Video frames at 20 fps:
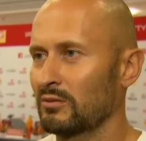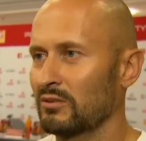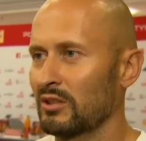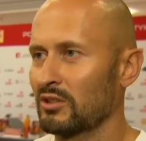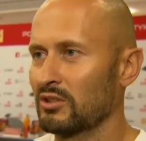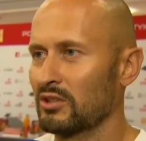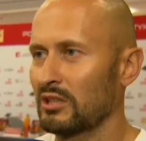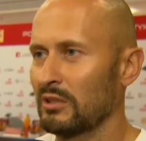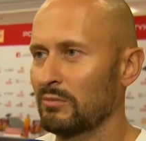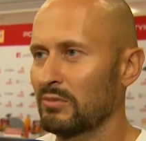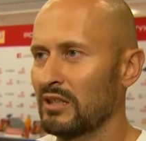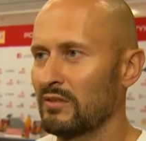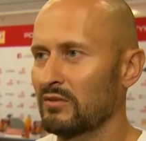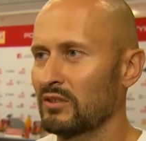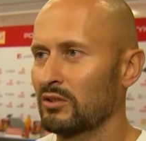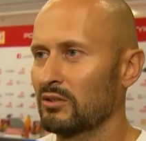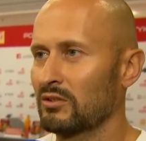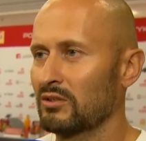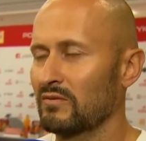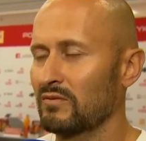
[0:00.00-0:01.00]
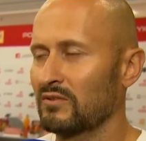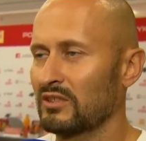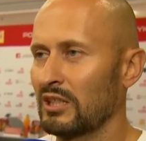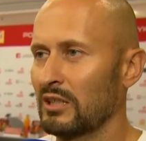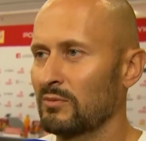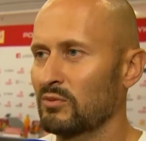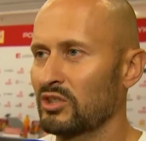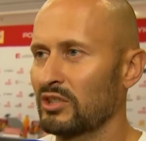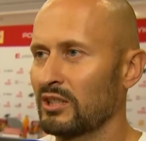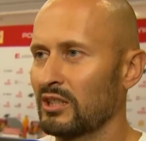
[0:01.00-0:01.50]
Także naprawdę
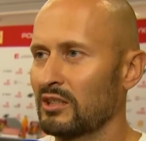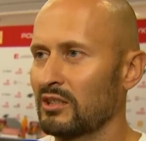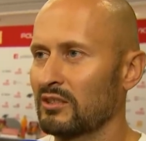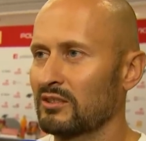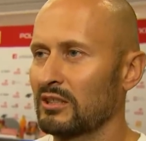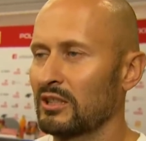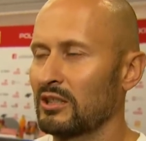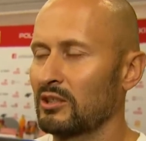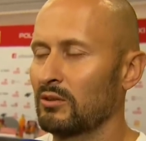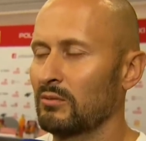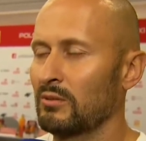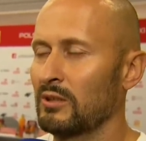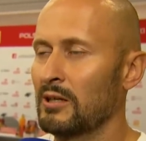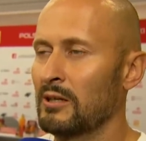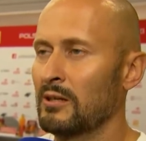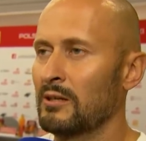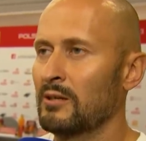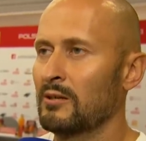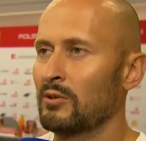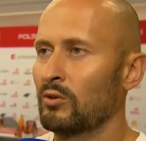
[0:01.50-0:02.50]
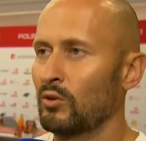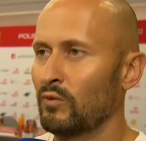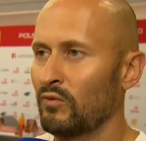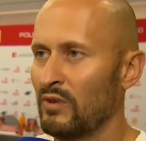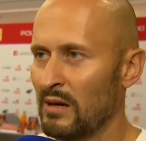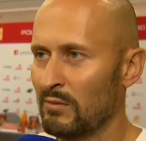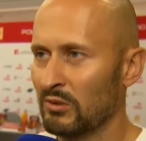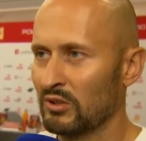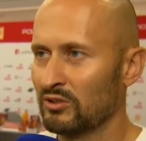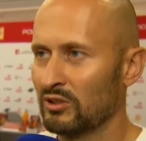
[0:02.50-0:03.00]
wzajemnie się nakręcają
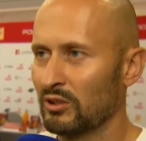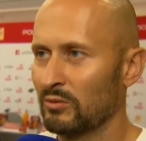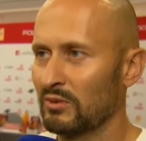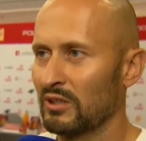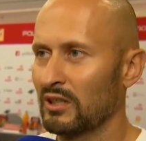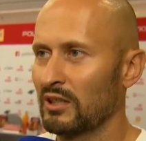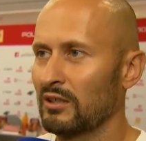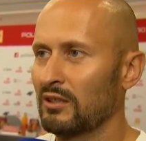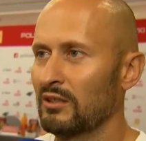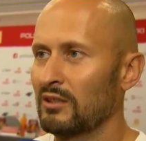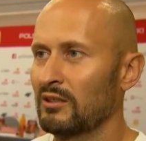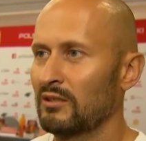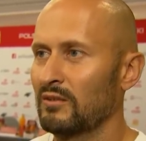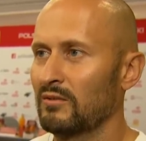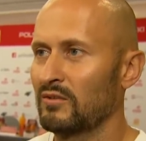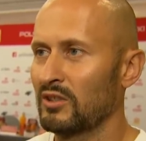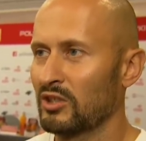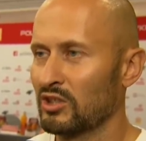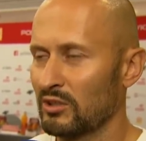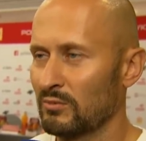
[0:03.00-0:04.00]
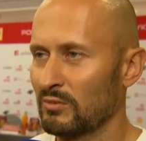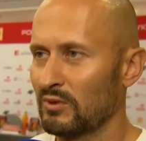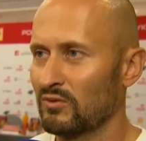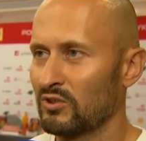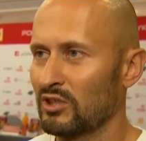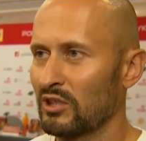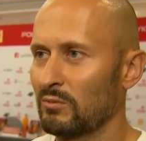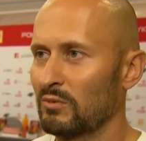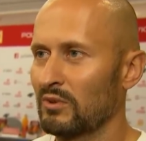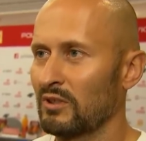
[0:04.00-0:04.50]
ufamy sobie, wierzymy w
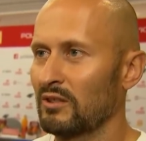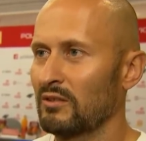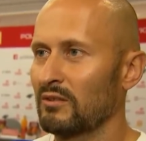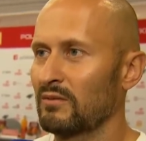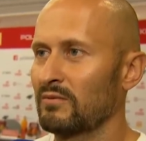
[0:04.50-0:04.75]
siebie.